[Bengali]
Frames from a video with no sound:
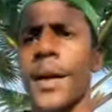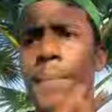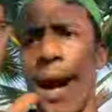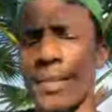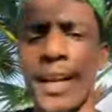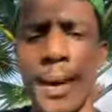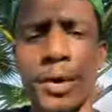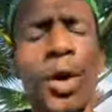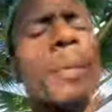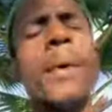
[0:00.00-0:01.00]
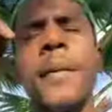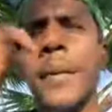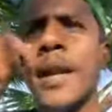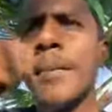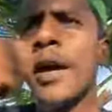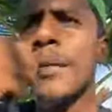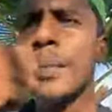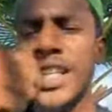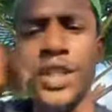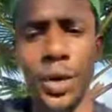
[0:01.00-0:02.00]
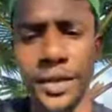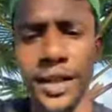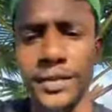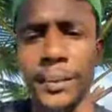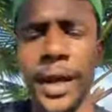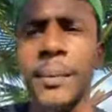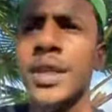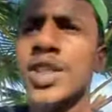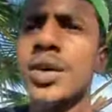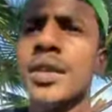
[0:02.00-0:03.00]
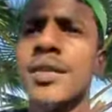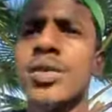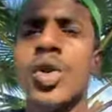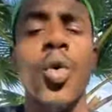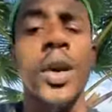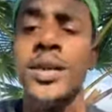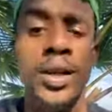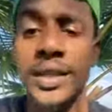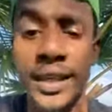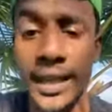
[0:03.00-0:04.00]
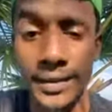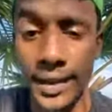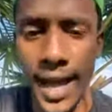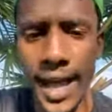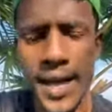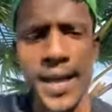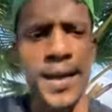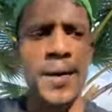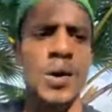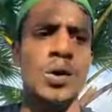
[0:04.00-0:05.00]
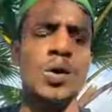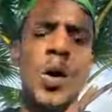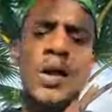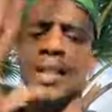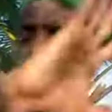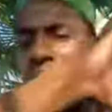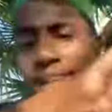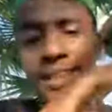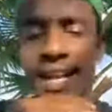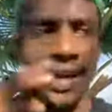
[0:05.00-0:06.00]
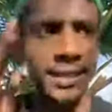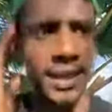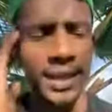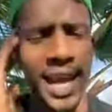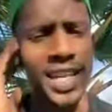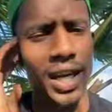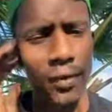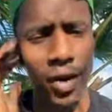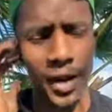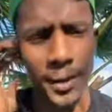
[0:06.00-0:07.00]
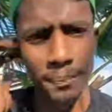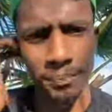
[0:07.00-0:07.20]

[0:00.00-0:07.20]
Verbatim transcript: মানে বাজারে আমি ওই মানে বৃষ্টি হইতে আছে মেঘ বৃষ্টি হইতে আছে তো কলেজে ওই দিন গেছি না তো তারা আইসি ঢাকা থেকে আসার পরে